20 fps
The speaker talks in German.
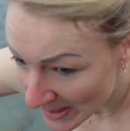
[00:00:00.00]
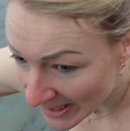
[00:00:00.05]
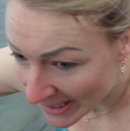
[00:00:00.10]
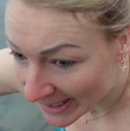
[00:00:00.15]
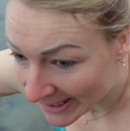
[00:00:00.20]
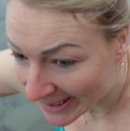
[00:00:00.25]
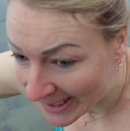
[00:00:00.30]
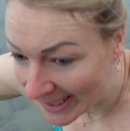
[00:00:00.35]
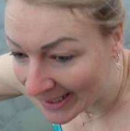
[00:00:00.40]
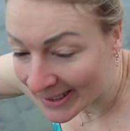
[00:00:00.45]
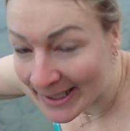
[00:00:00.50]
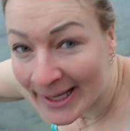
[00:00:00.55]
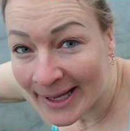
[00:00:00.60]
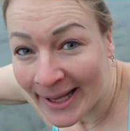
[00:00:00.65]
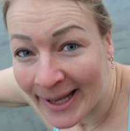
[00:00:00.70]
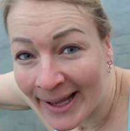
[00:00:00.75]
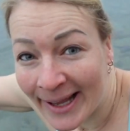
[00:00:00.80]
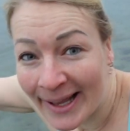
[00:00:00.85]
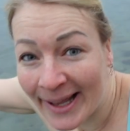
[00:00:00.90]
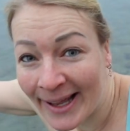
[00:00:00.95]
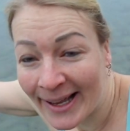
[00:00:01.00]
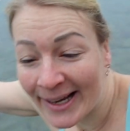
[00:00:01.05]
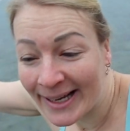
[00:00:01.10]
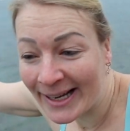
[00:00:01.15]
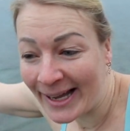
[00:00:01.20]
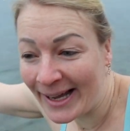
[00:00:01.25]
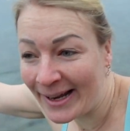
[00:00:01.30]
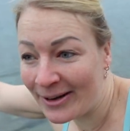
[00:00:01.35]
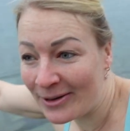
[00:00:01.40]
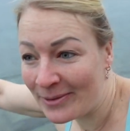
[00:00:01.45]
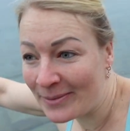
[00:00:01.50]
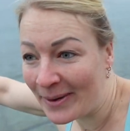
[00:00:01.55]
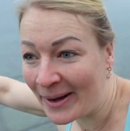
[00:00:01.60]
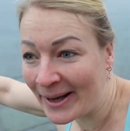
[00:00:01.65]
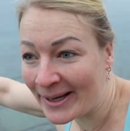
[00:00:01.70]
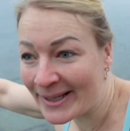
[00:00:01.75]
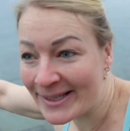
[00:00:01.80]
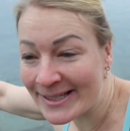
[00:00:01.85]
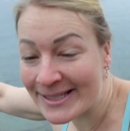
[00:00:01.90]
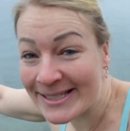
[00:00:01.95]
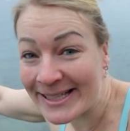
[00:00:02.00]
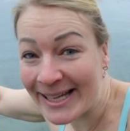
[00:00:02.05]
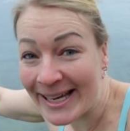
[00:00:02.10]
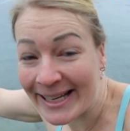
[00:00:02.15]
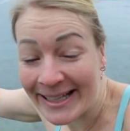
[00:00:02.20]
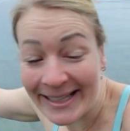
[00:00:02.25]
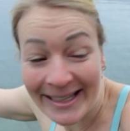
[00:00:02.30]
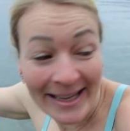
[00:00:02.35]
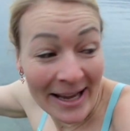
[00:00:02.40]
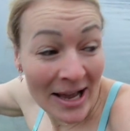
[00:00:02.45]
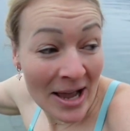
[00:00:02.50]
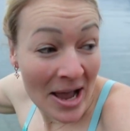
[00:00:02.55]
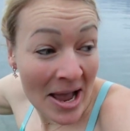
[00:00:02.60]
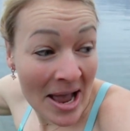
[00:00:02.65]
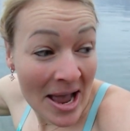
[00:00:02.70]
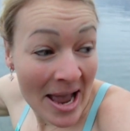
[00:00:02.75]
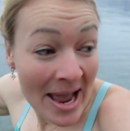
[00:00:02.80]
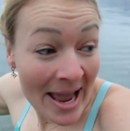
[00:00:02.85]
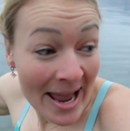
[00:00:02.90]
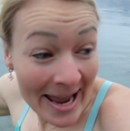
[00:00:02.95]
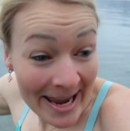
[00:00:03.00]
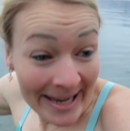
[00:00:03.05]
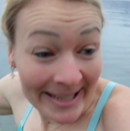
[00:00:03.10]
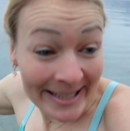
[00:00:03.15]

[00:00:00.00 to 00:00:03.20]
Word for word: übrigens Schnee und wenn man ganz genau schaut, dann sieht man auch, dass